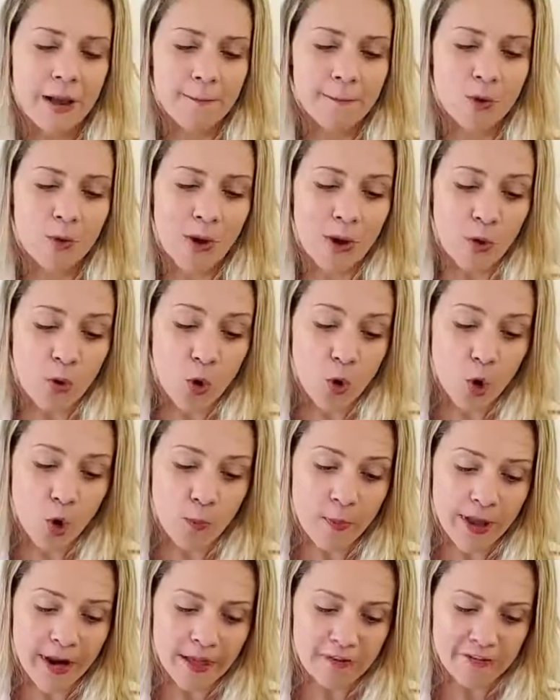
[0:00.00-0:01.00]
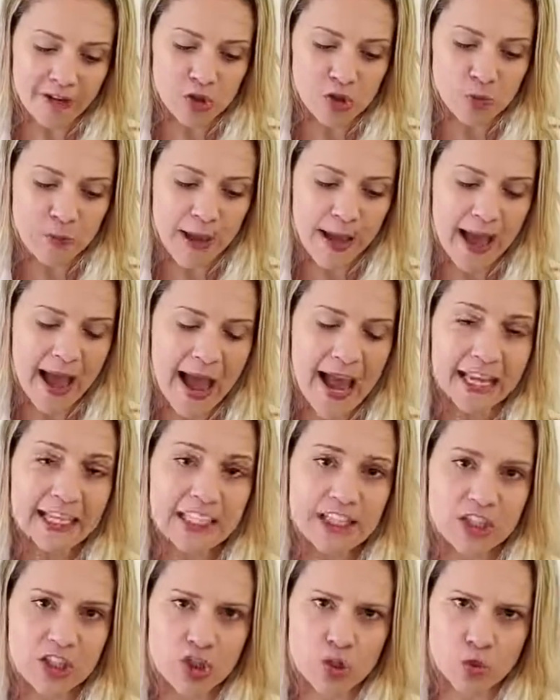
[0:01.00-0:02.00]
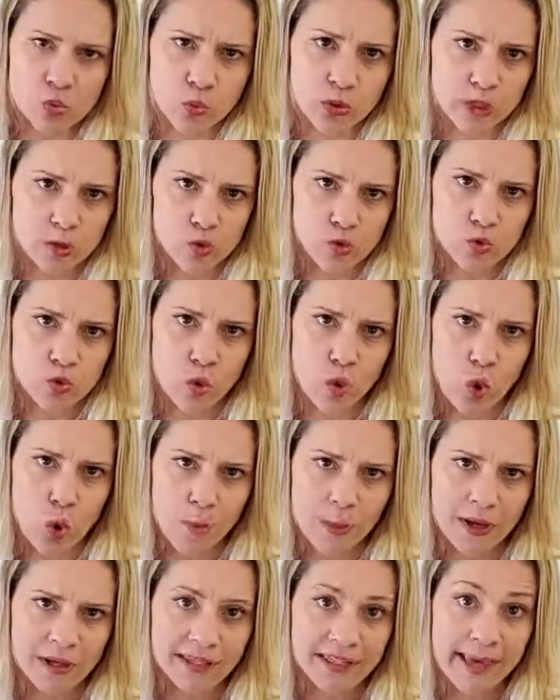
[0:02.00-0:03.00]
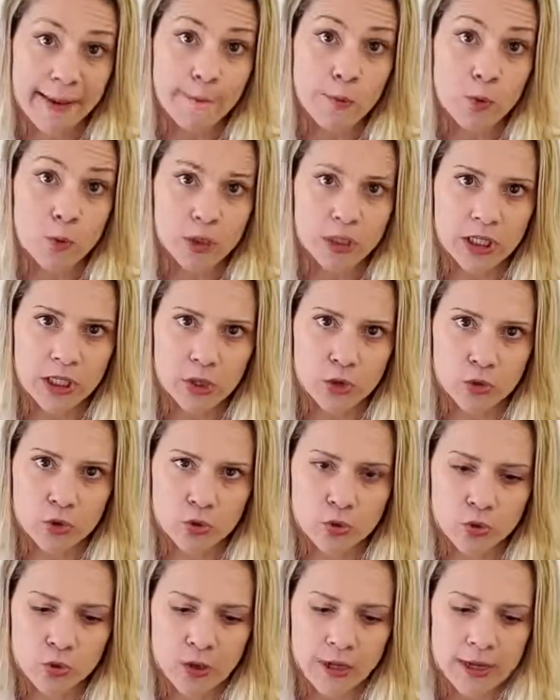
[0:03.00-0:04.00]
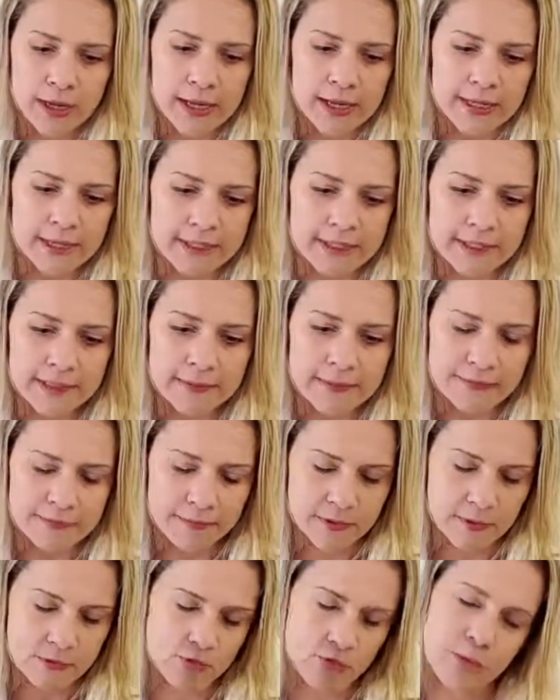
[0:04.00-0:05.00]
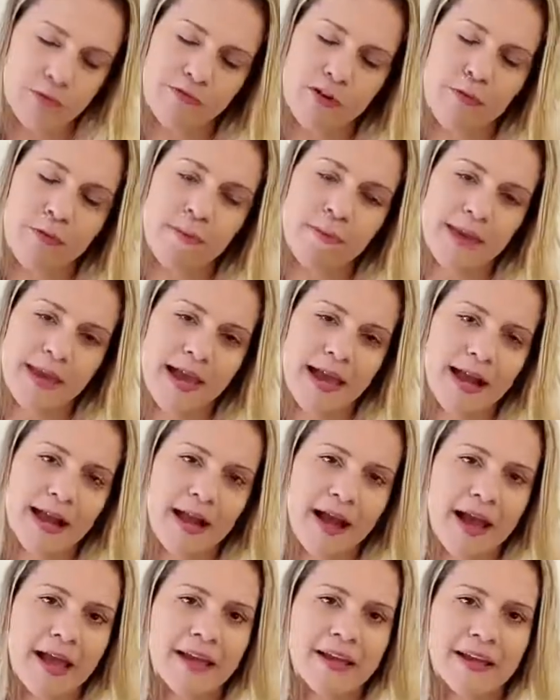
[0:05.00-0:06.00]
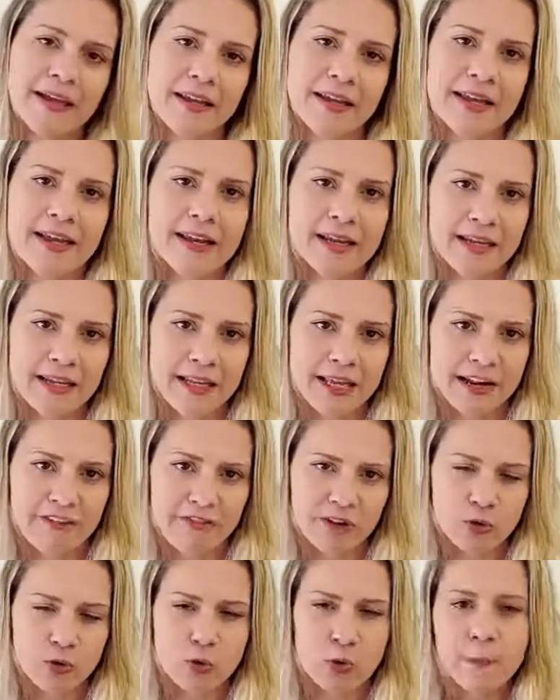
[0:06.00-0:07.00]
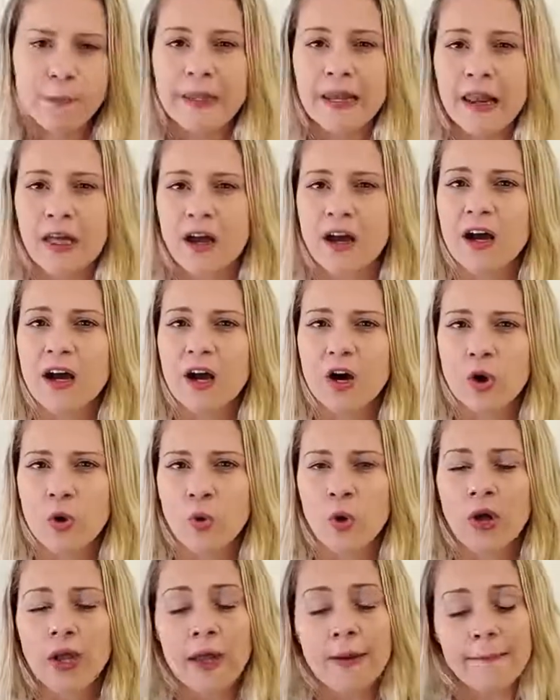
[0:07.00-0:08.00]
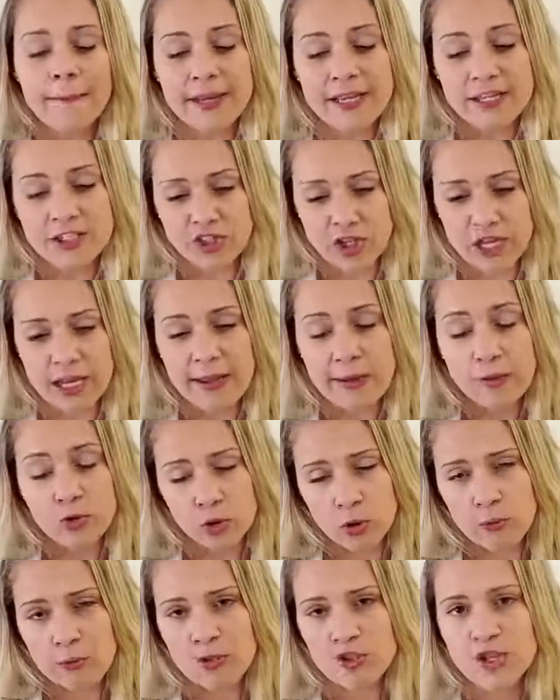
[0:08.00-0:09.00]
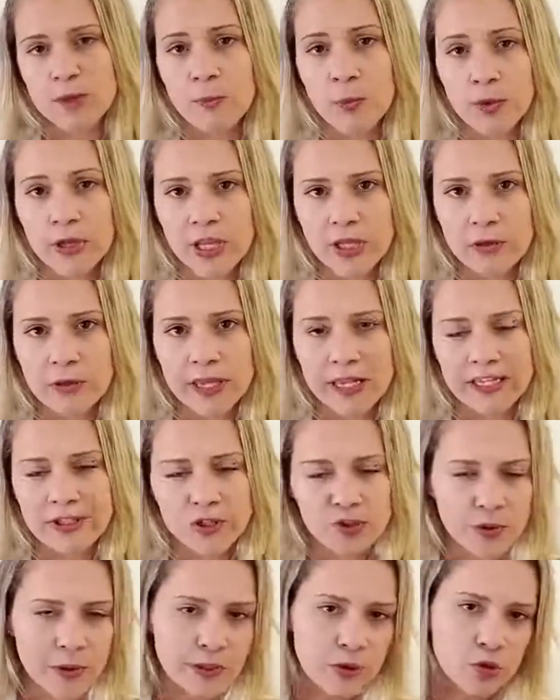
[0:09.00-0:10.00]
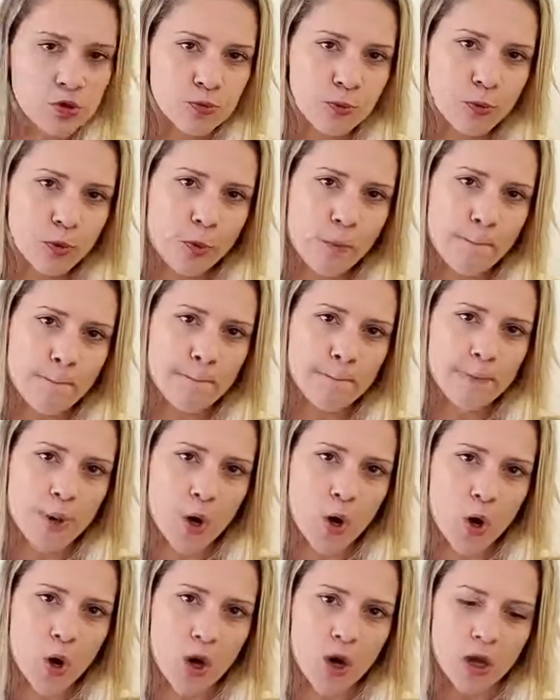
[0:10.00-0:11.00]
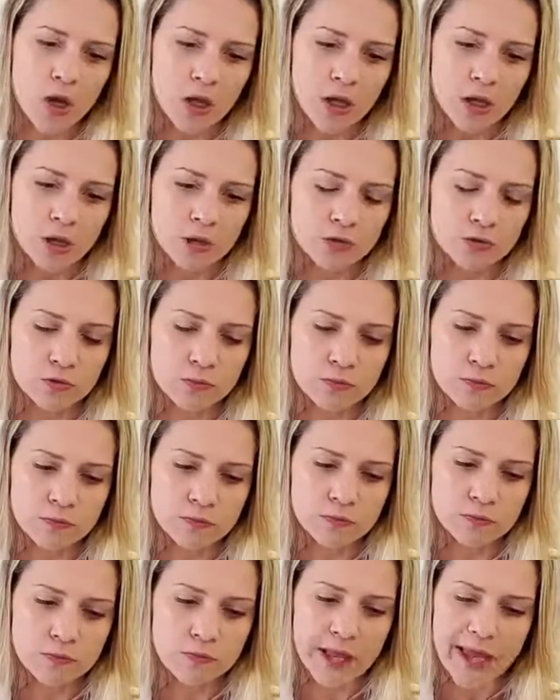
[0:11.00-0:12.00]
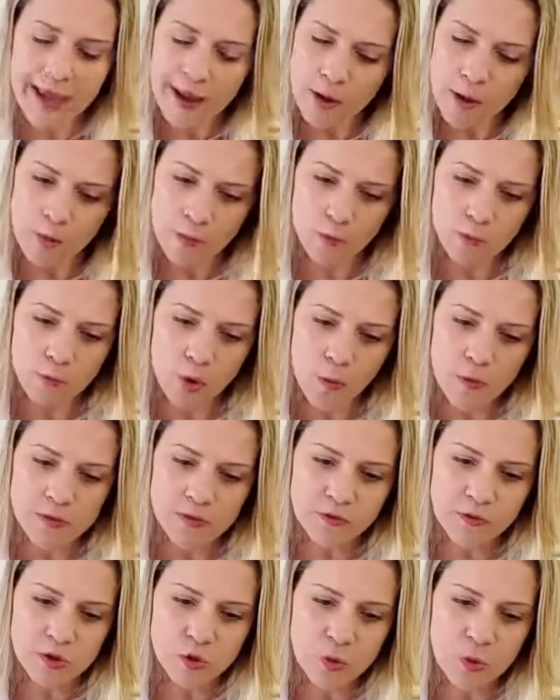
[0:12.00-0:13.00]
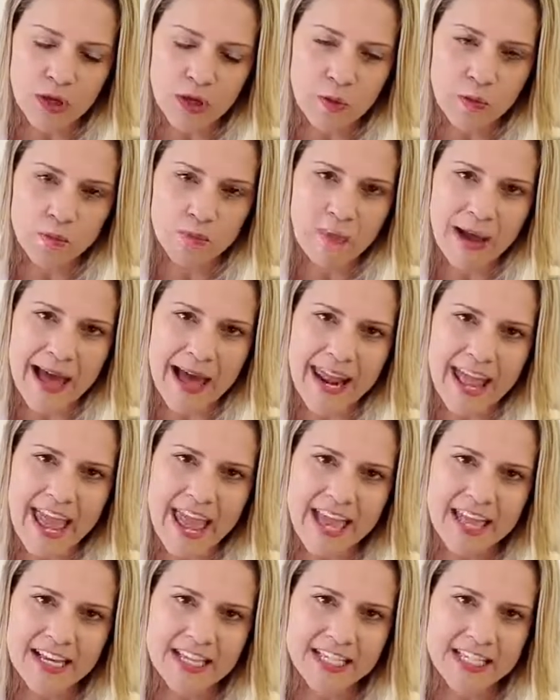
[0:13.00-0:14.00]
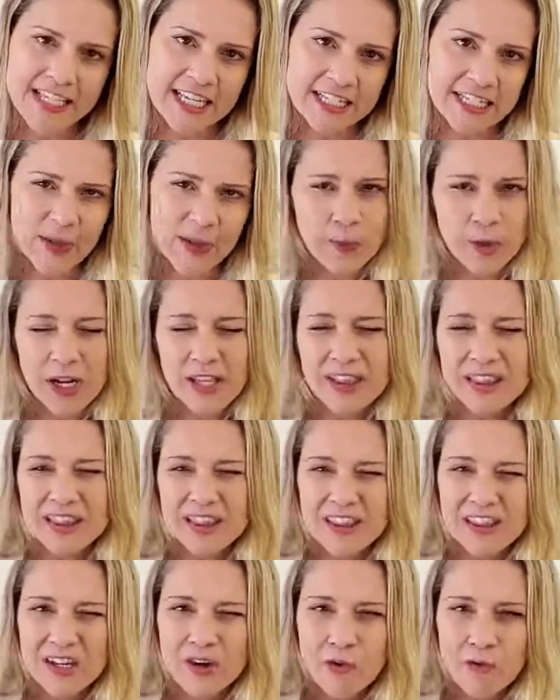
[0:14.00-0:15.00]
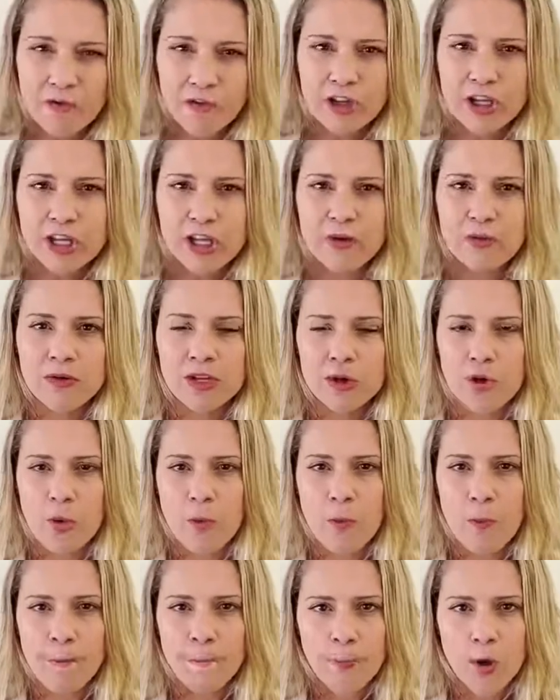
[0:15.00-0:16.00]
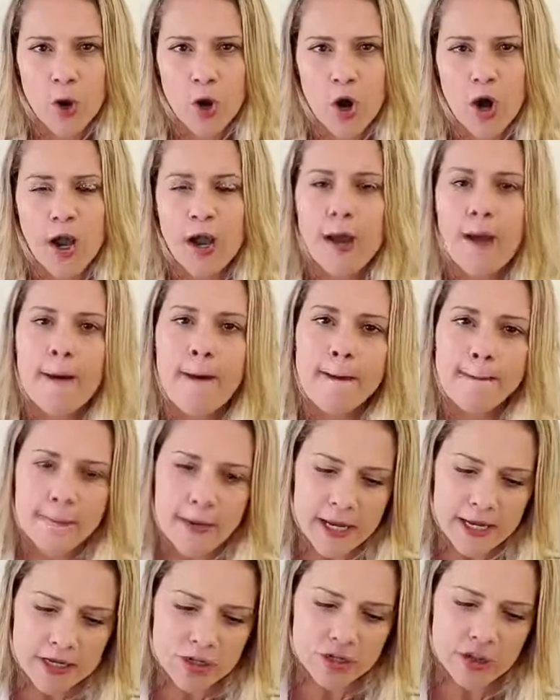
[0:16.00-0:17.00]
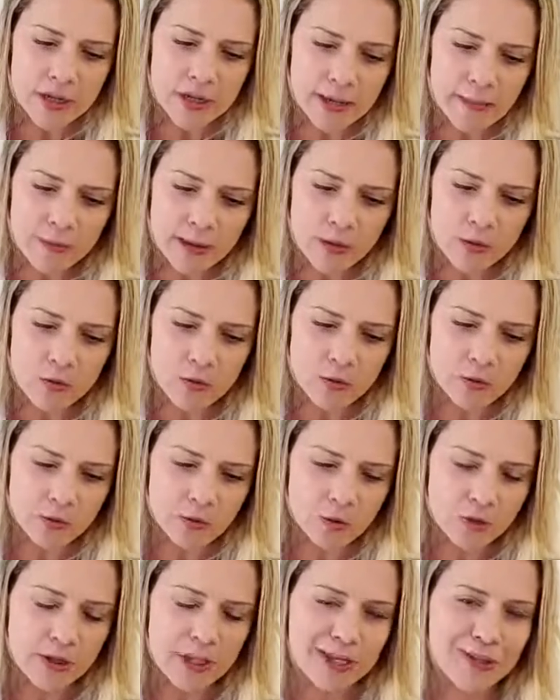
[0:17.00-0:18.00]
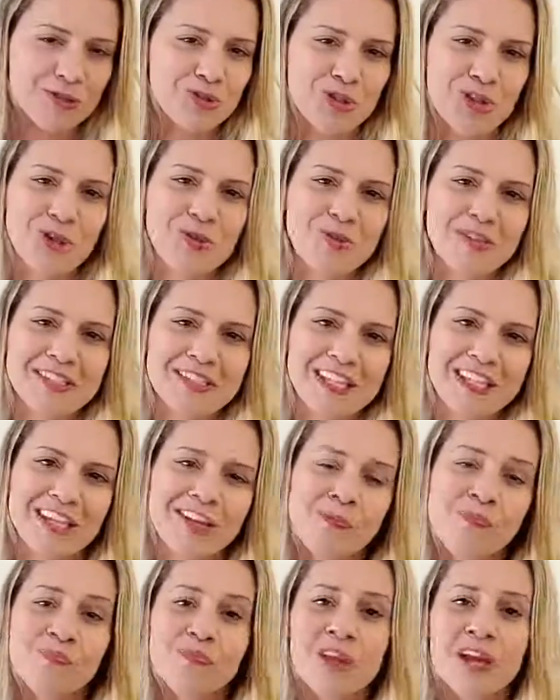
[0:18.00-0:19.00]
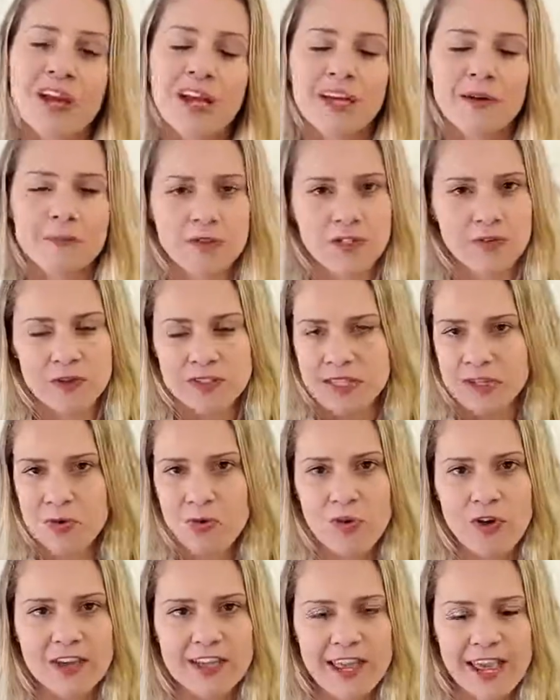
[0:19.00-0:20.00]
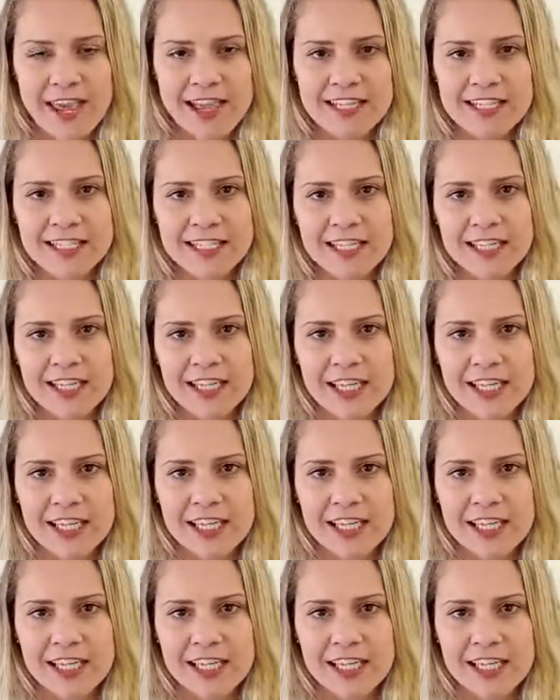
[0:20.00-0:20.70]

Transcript: Bom, a cúrcuma ela vem de uma raiz, um rizoma que é moído e de uma forma bem arcaica, né? Ele era feito no pilão, mas ele é, normalmente é moído e ele é transformado tipo num pó, num é, um, como se fosse um grão, uma areiazinha assim, porque não é tão fininho, né, como um pó, mas ele é meio grudentinho assim se você não conhece.